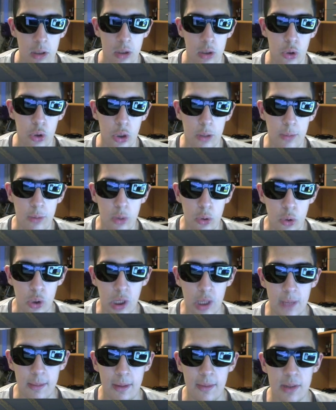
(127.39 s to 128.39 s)
Şöyle bir
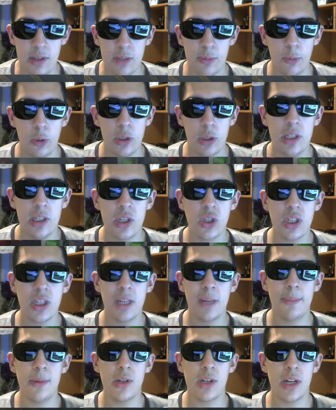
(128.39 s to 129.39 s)
yükselme evresi böyle girişik
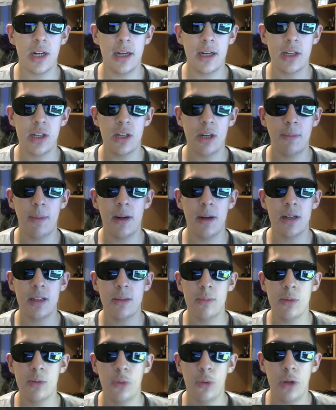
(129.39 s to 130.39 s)
yapınca arkadaşlar
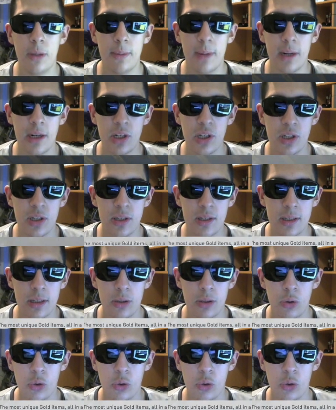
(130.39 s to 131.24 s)
bahtımız böyle bir açılsın.